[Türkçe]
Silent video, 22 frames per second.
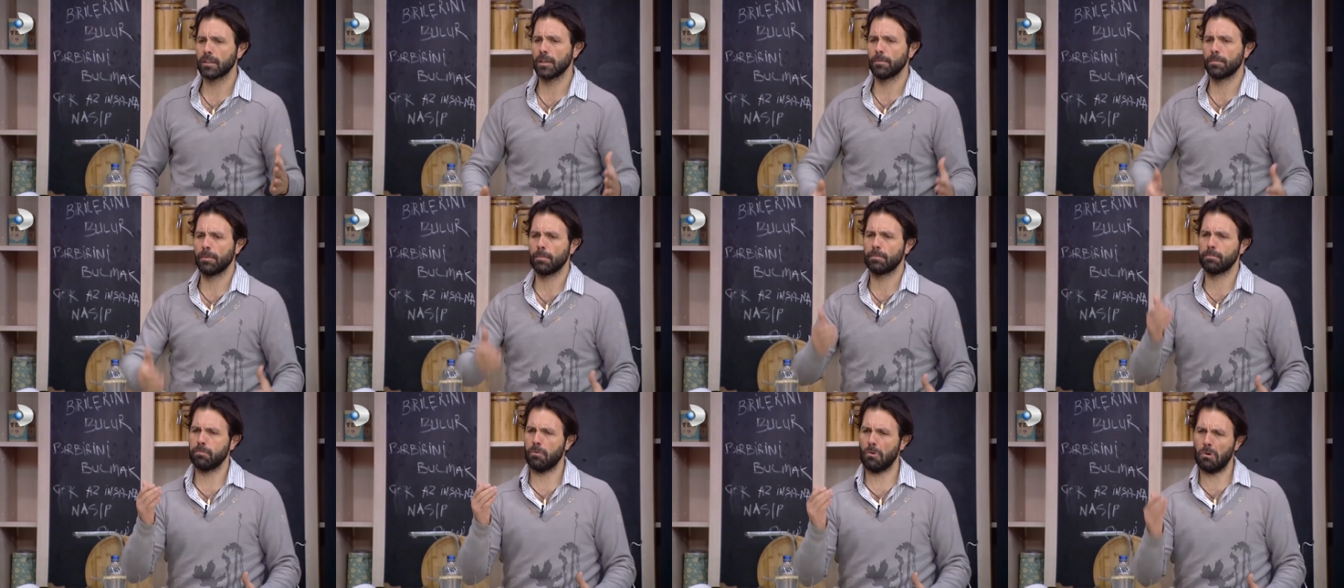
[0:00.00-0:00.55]
yapıp
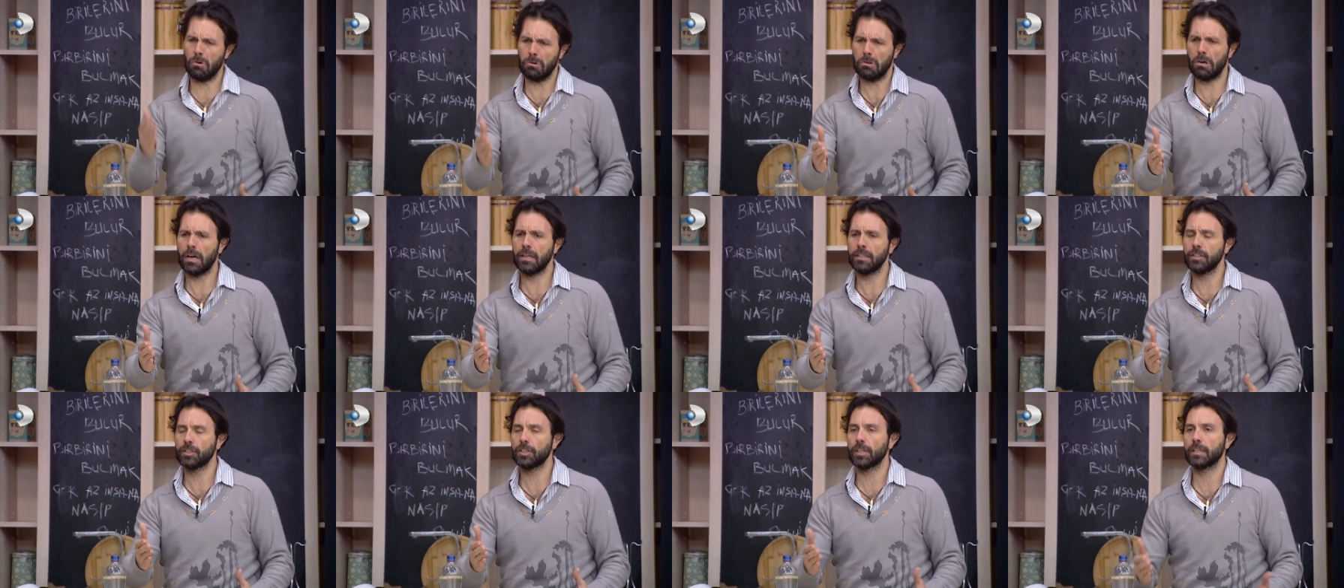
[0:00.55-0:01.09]
ona
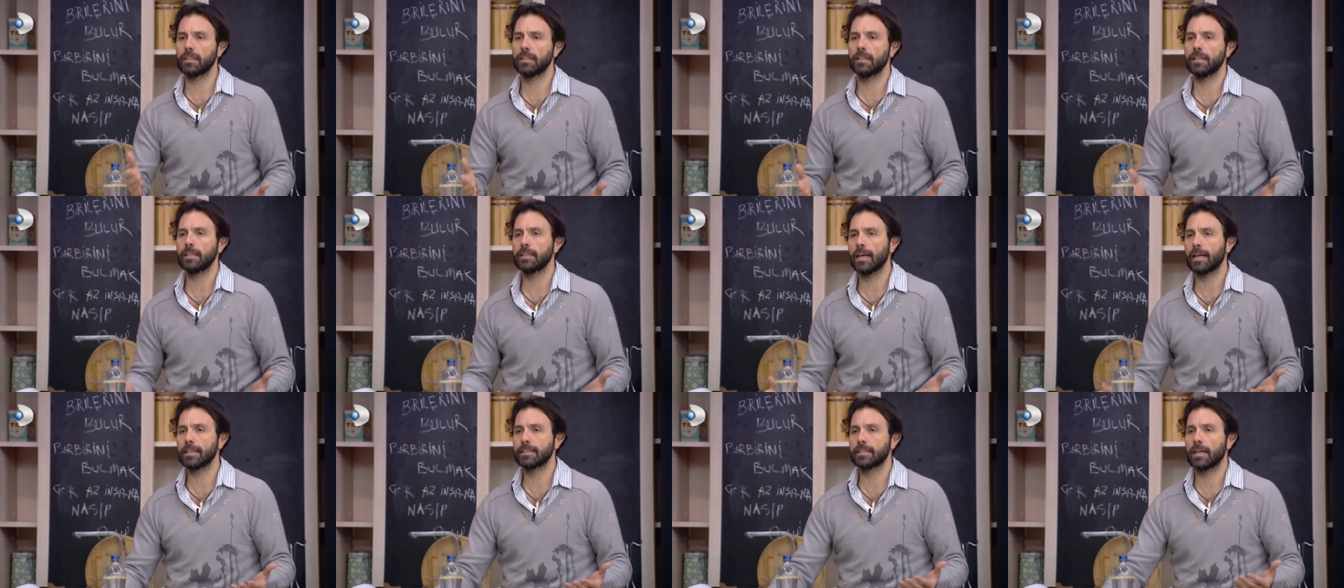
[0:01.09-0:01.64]
aynı şekilde
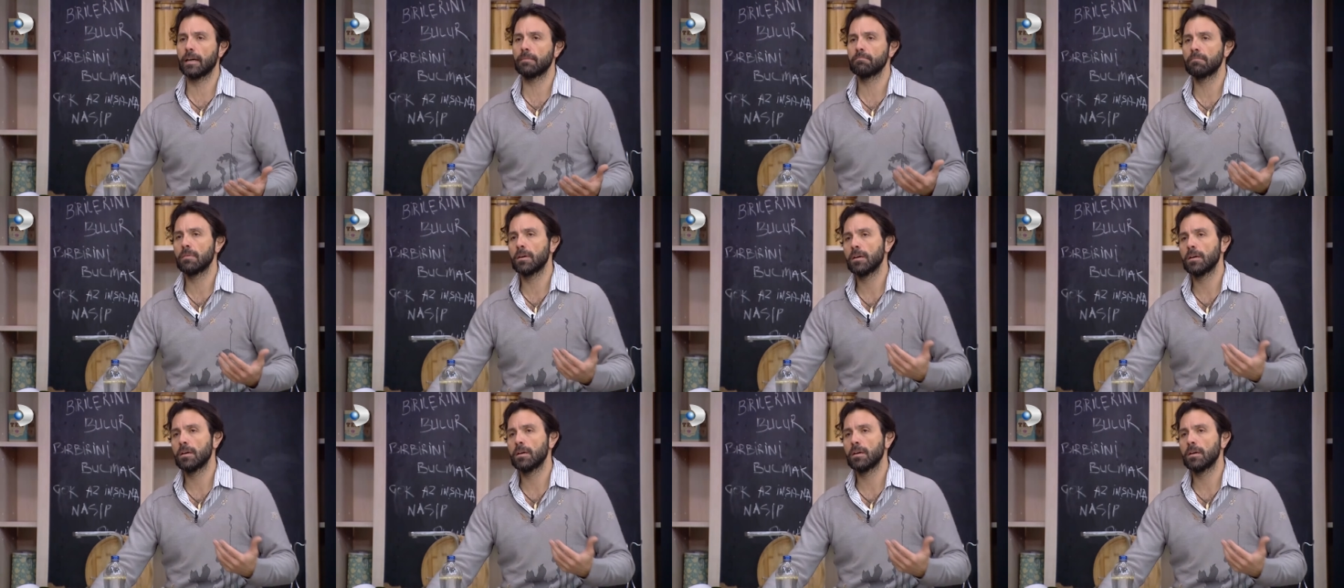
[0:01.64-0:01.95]
gidersem